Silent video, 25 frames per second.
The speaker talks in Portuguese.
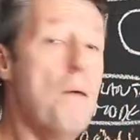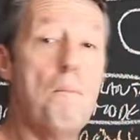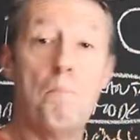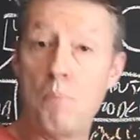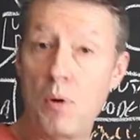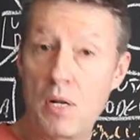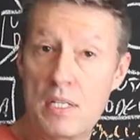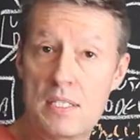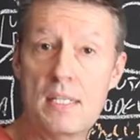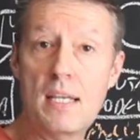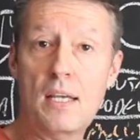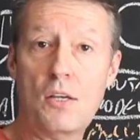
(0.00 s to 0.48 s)

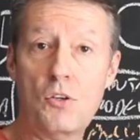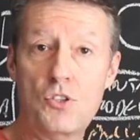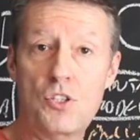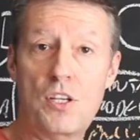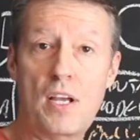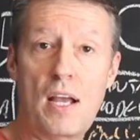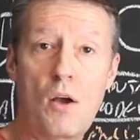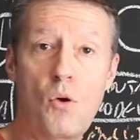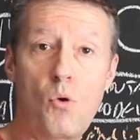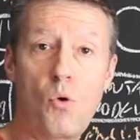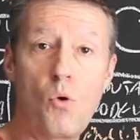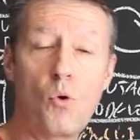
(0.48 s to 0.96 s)
Pode ser que eu
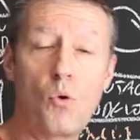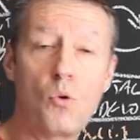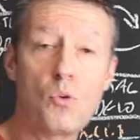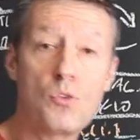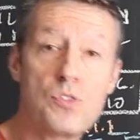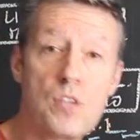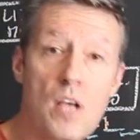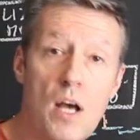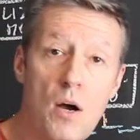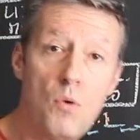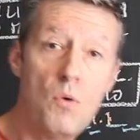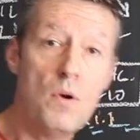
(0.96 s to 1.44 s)
chegue à
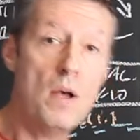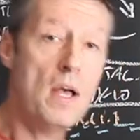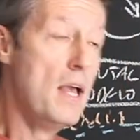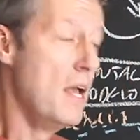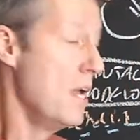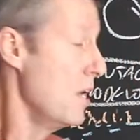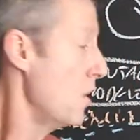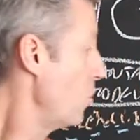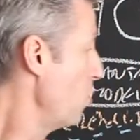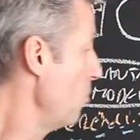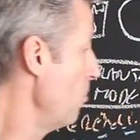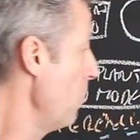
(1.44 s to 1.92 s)
conclusão
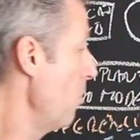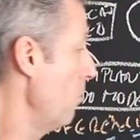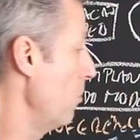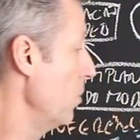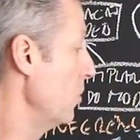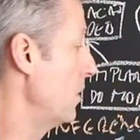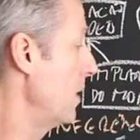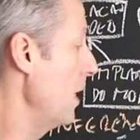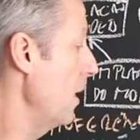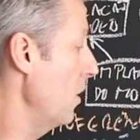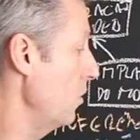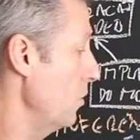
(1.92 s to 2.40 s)
que o meu
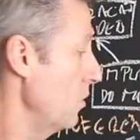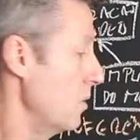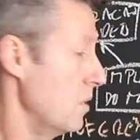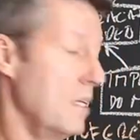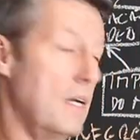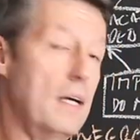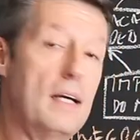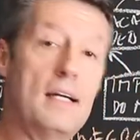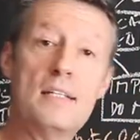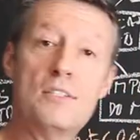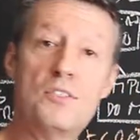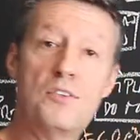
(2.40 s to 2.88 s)
modelo,
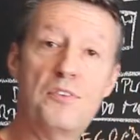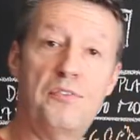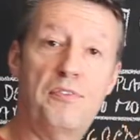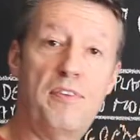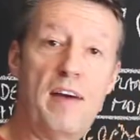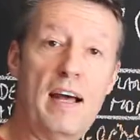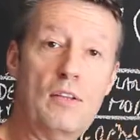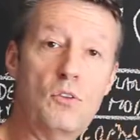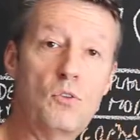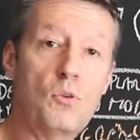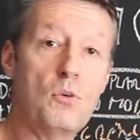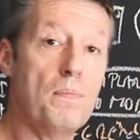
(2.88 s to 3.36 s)
uh, de
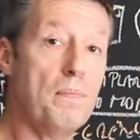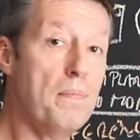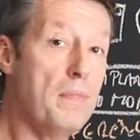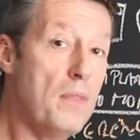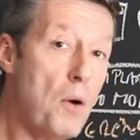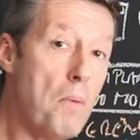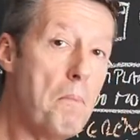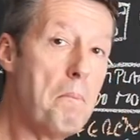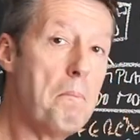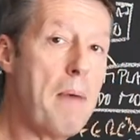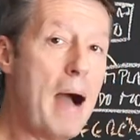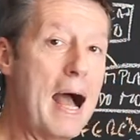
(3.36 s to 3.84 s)
fato,
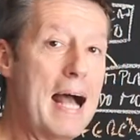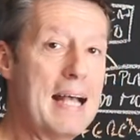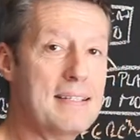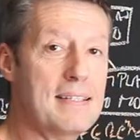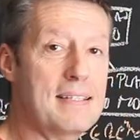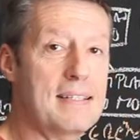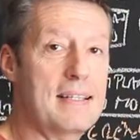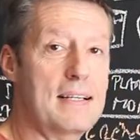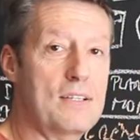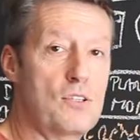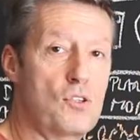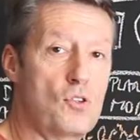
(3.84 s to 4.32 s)
não
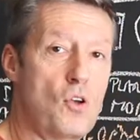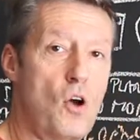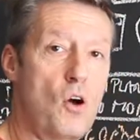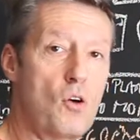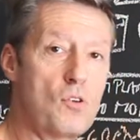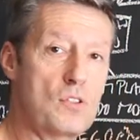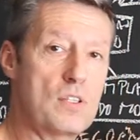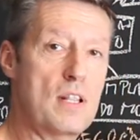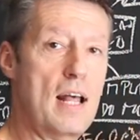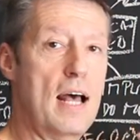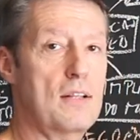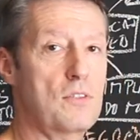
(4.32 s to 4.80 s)
basta só
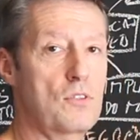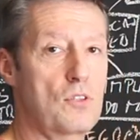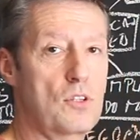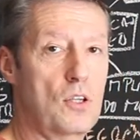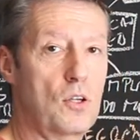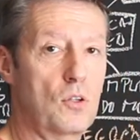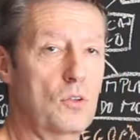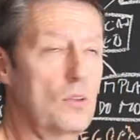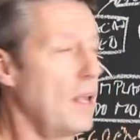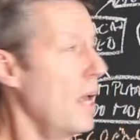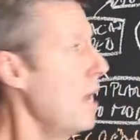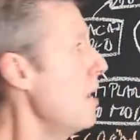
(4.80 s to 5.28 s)
os dados que
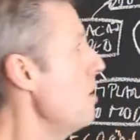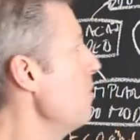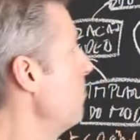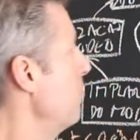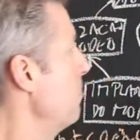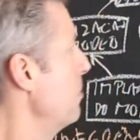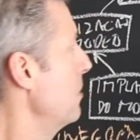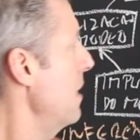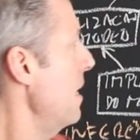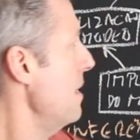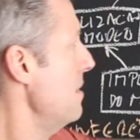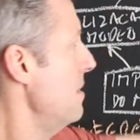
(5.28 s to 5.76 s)
eu tenho,
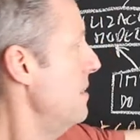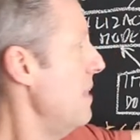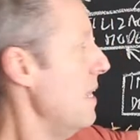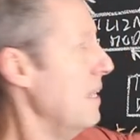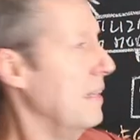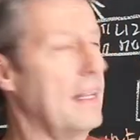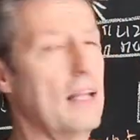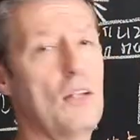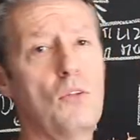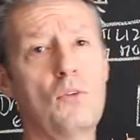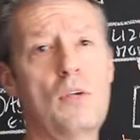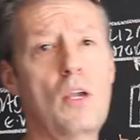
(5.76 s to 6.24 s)
pudesse estar
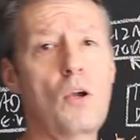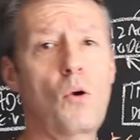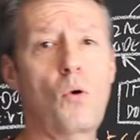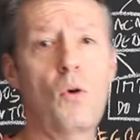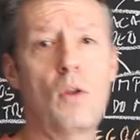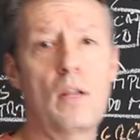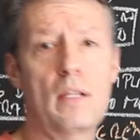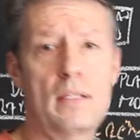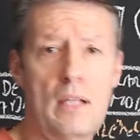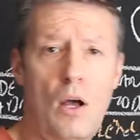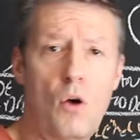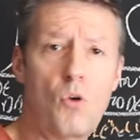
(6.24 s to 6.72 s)
tendo que
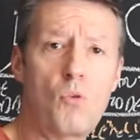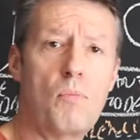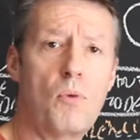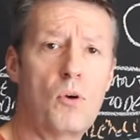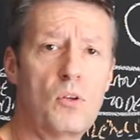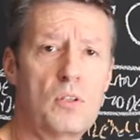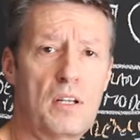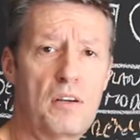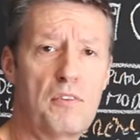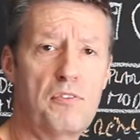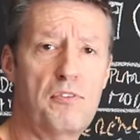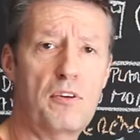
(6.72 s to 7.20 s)
coletar alguma
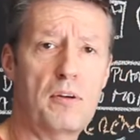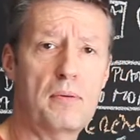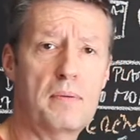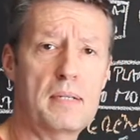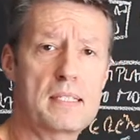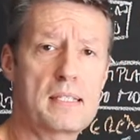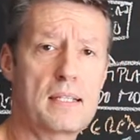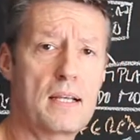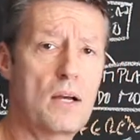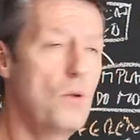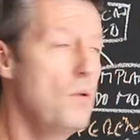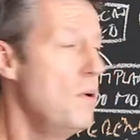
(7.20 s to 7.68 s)
outra
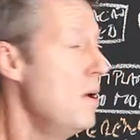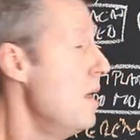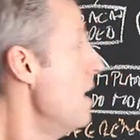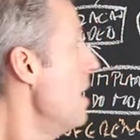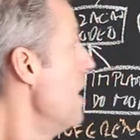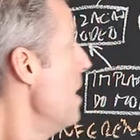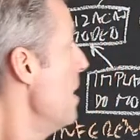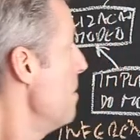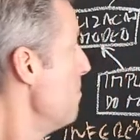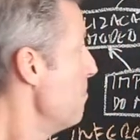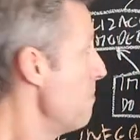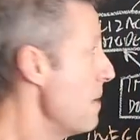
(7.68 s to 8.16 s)
informação,
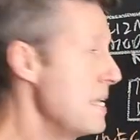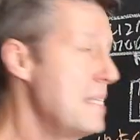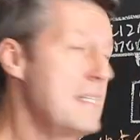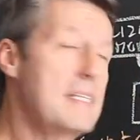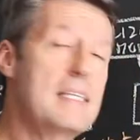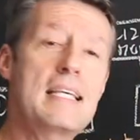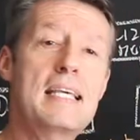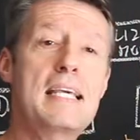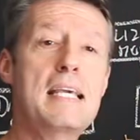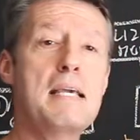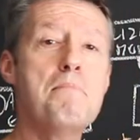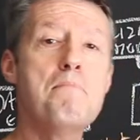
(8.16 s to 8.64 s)
mas
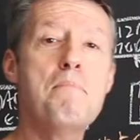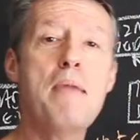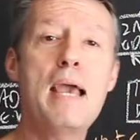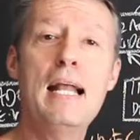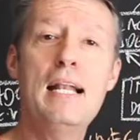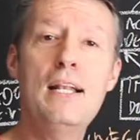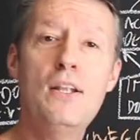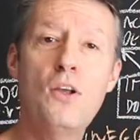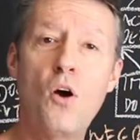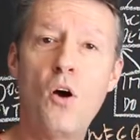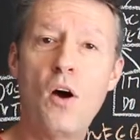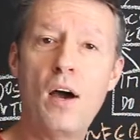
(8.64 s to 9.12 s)
que
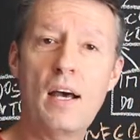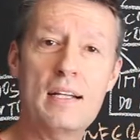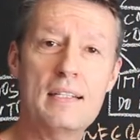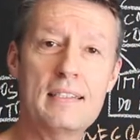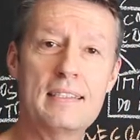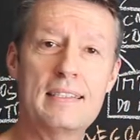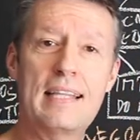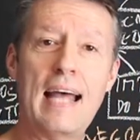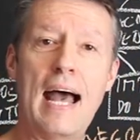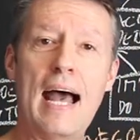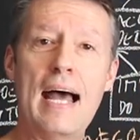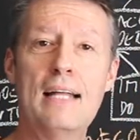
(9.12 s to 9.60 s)

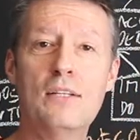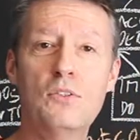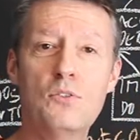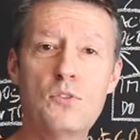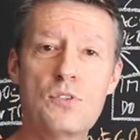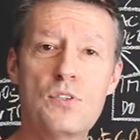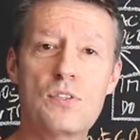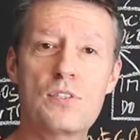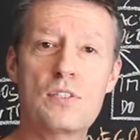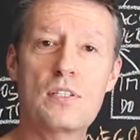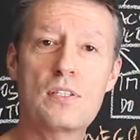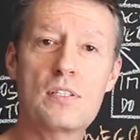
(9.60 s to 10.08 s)
melhor
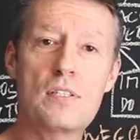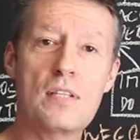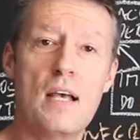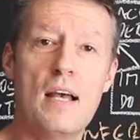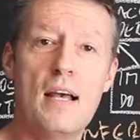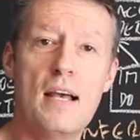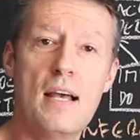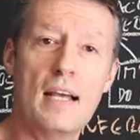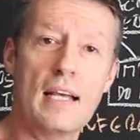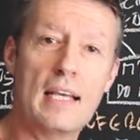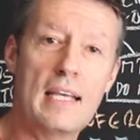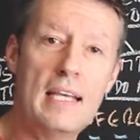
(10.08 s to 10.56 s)
dados
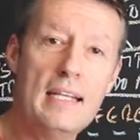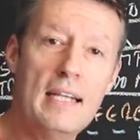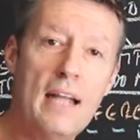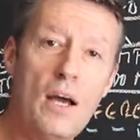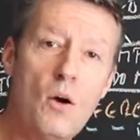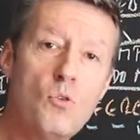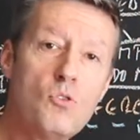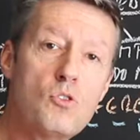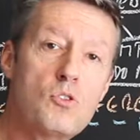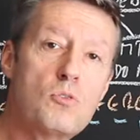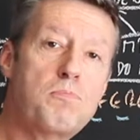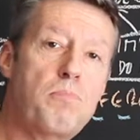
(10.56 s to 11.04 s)
que
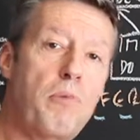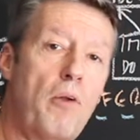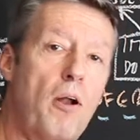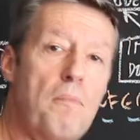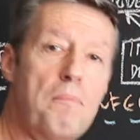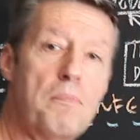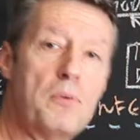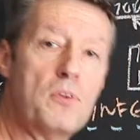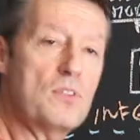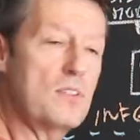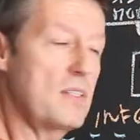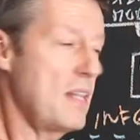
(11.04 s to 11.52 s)
não os
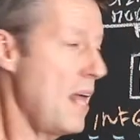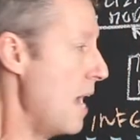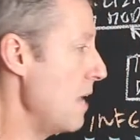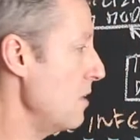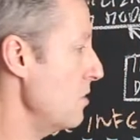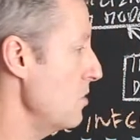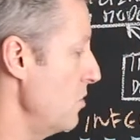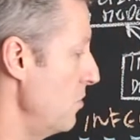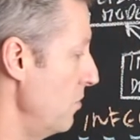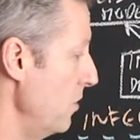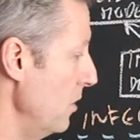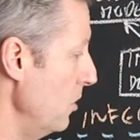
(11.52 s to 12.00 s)
próprios
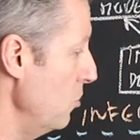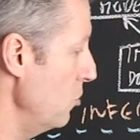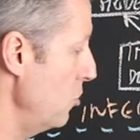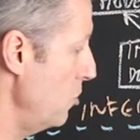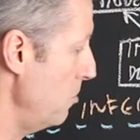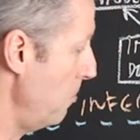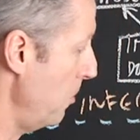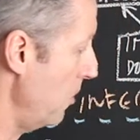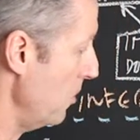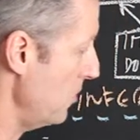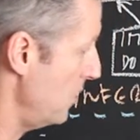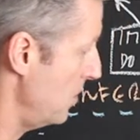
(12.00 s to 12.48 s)
dados vindo de
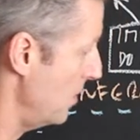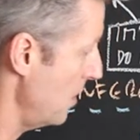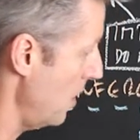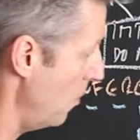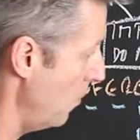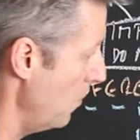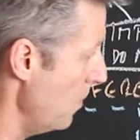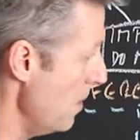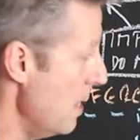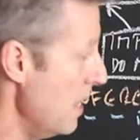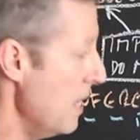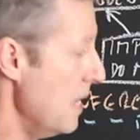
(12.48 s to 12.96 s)

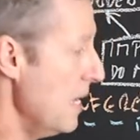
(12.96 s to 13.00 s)
produção.